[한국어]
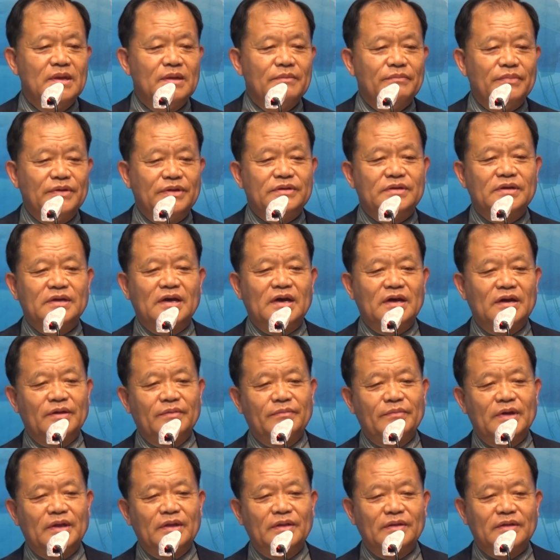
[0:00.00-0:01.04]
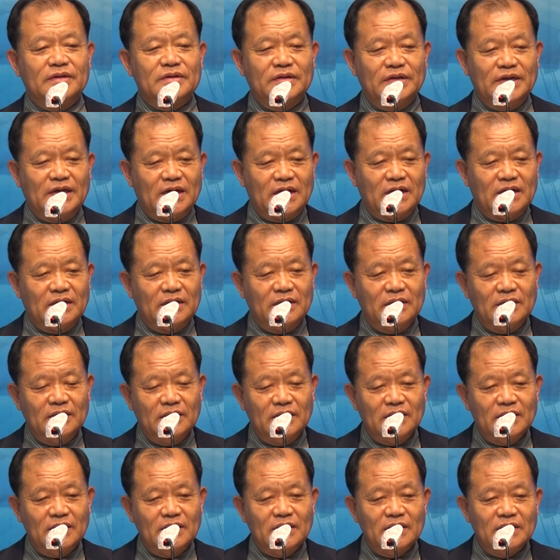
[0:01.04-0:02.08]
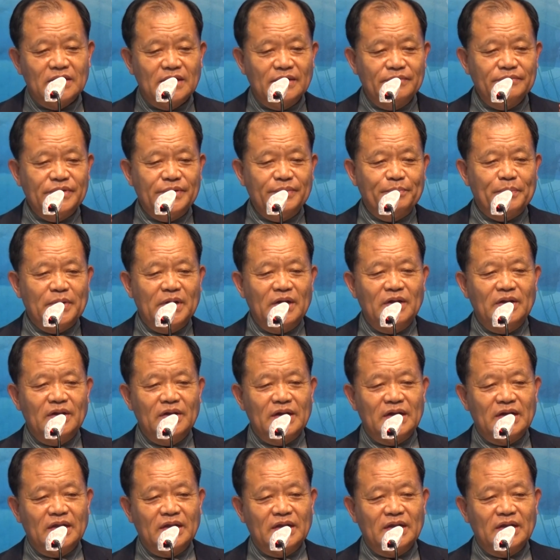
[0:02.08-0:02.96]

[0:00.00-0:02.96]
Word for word: 믿지 않으면 그냥 38년